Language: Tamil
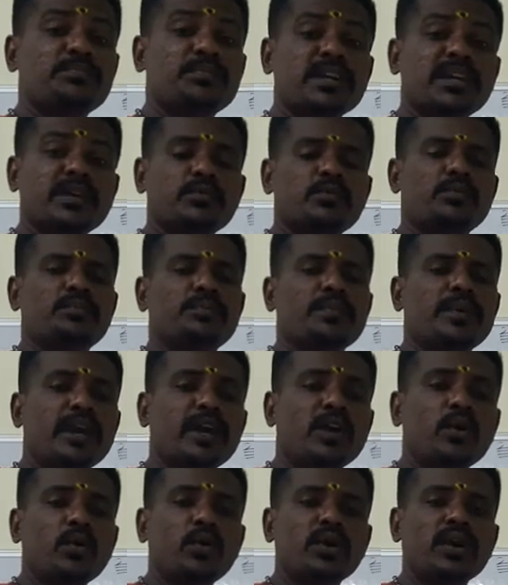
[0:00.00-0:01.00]
மிகவும்
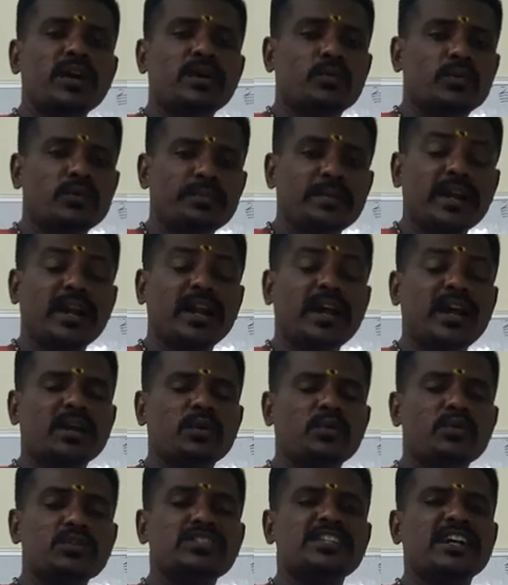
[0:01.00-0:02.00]
மேலோன ஒரு மேலான
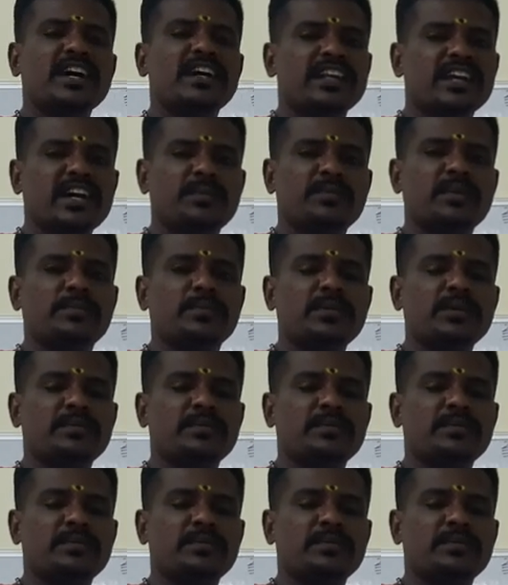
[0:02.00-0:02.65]
ஒரு ஜாதக அமைப்பு